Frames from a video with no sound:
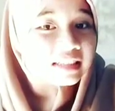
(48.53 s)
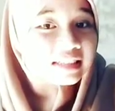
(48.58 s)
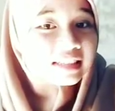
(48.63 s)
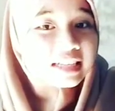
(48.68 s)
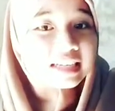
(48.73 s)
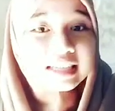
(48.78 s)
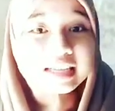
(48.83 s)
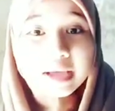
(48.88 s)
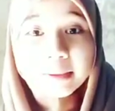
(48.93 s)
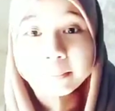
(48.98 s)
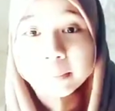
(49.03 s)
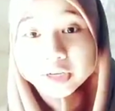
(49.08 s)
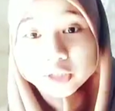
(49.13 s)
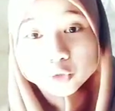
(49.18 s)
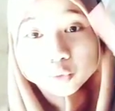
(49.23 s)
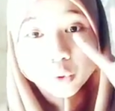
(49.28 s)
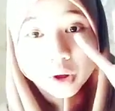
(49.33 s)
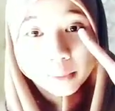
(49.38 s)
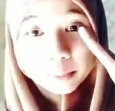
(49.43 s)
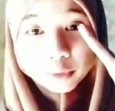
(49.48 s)
terdapat
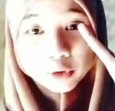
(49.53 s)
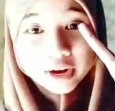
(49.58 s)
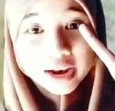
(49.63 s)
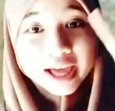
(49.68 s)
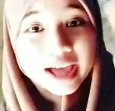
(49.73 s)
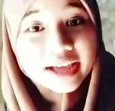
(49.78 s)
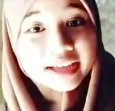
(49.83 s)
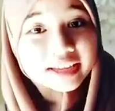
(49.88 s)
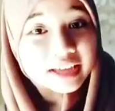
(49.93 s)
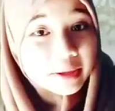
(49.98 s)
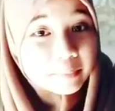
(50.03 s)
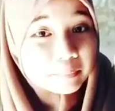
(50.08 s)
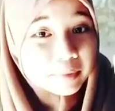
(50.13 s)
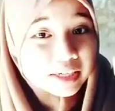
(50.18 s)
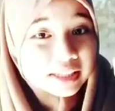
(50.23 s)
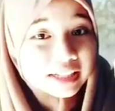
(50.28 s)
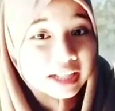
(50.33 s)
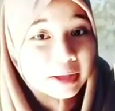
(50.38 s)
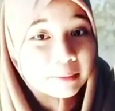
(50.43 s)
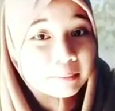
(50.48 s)
dua pola. Yang
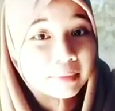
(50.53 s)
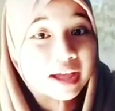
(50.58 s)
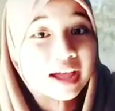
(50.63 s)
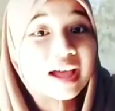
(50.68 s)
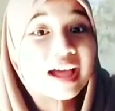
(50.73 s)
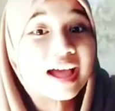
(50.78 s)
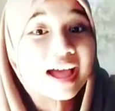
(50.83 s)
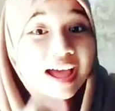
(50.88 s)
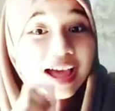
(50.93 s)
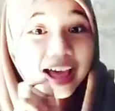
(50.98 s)
pertama,